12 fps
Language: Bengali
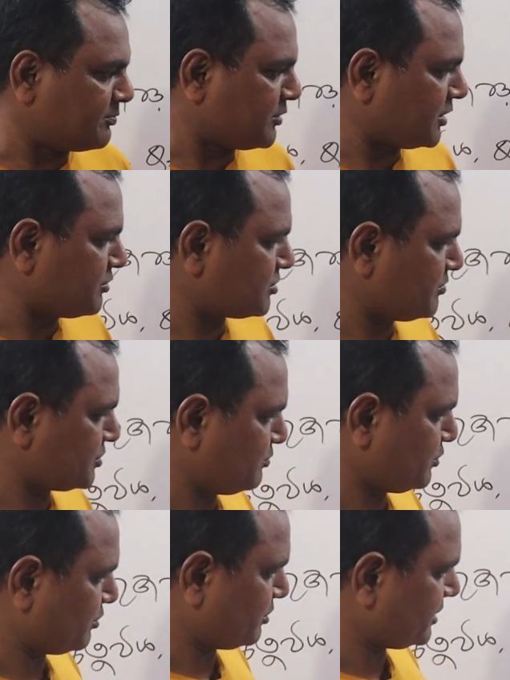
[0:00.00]
এরপরে কেউ সমস্যা
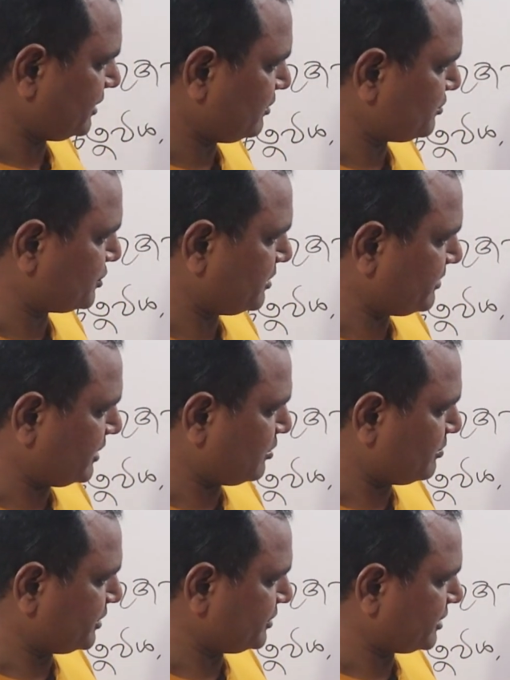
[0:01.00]
মনে করে থাকলে অবশ্যই আমাকে
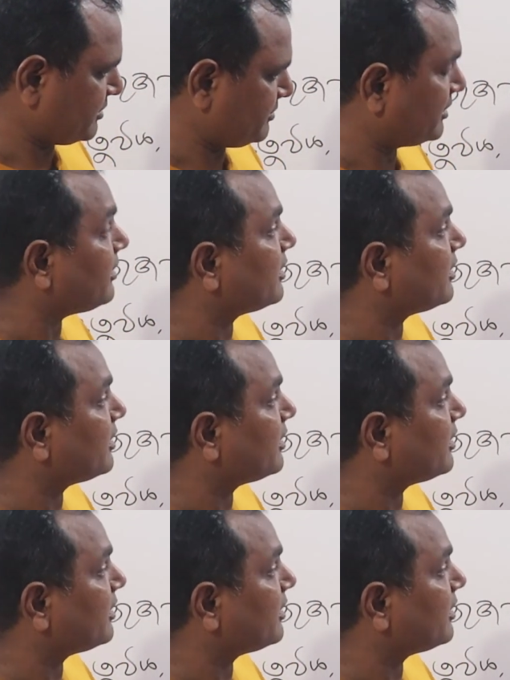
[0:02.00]
কমেন্টে জানাবা